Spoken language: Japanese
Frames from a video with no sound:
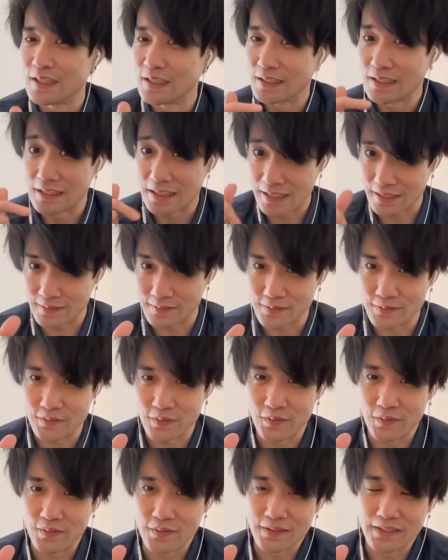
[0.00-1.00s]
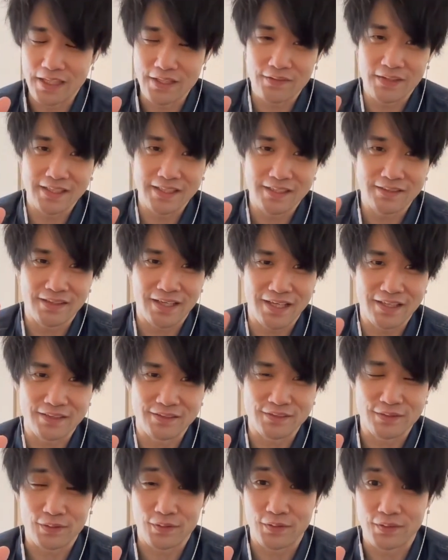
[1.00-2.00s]
X と、概要欄にある
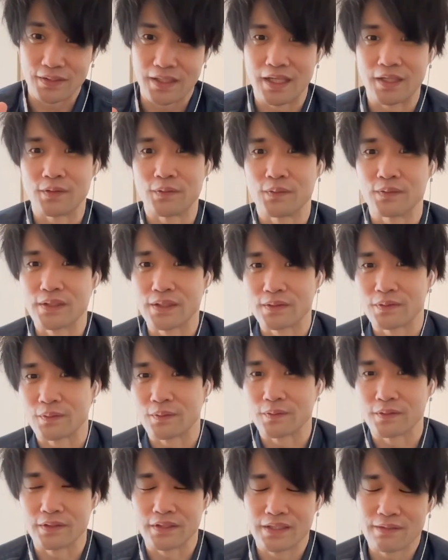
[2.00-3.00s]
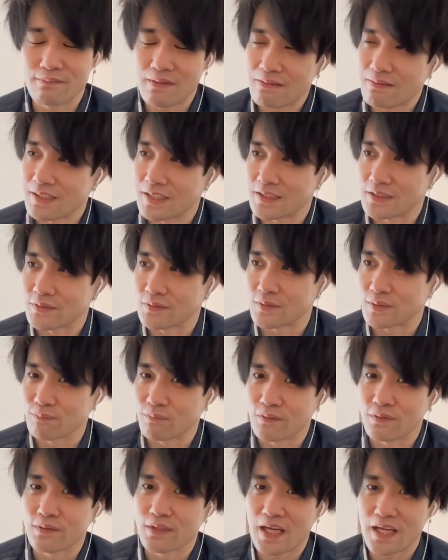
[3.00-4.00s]
X と、あの、TikTok。今はね、ちょっと
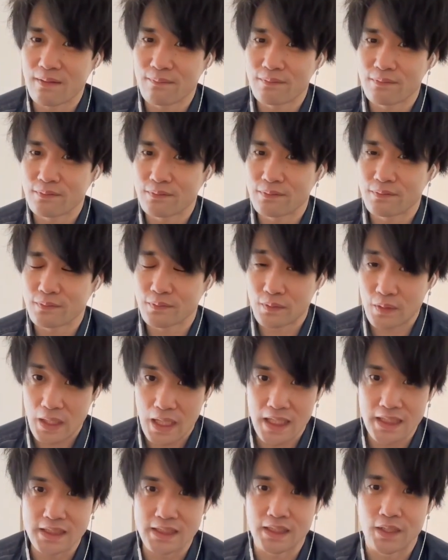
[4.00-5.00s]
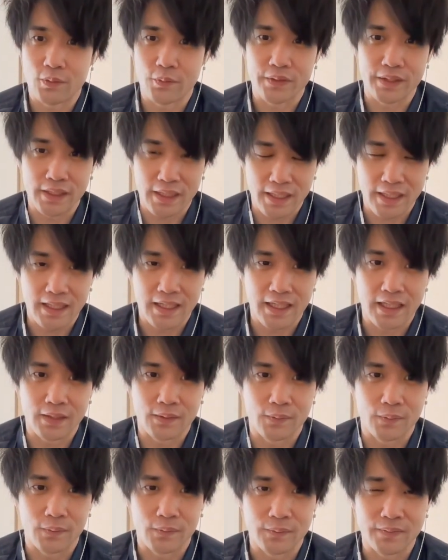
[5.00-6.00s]
僕ライブ配信が多いんで、あ
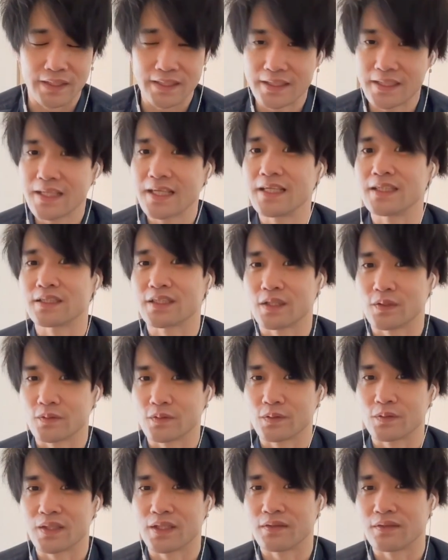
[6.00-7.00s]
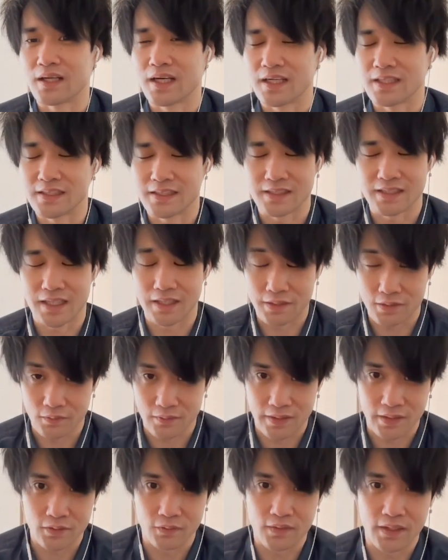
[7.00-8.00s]
の、できてないんですけど、ちょっとあの、配信環境の
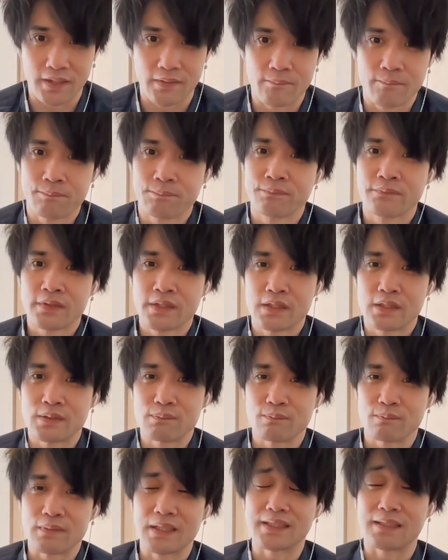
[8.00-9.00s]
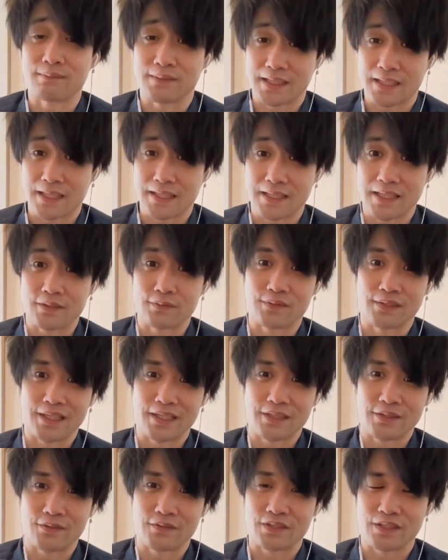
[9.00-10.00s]
影響で。またまたやるんで、よ
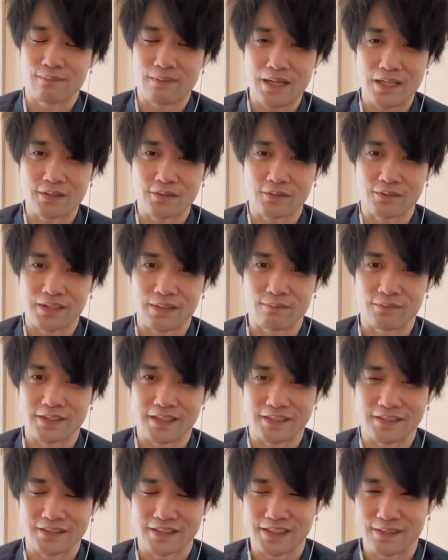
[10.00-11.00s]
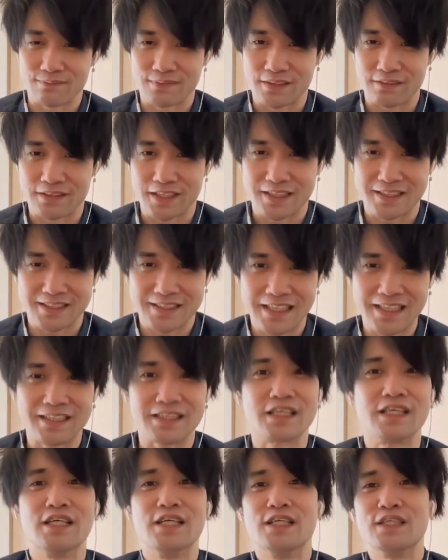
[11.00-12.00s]
ろしければそちらもチェックしてみてください。
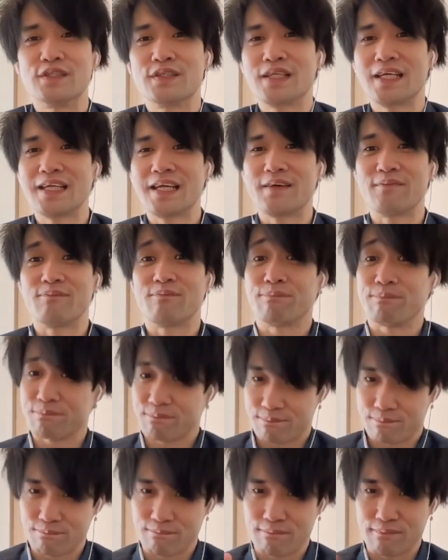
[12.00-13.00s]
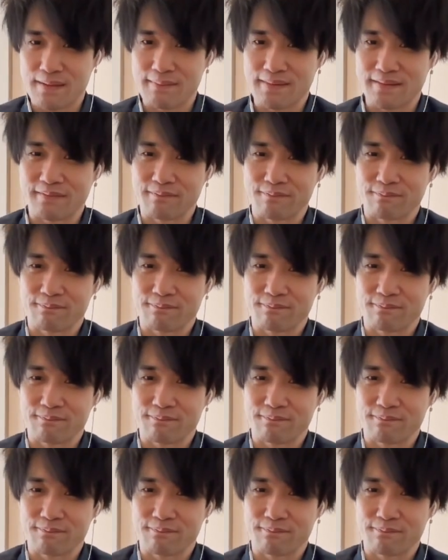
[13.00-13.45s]
それではね、バイバイ。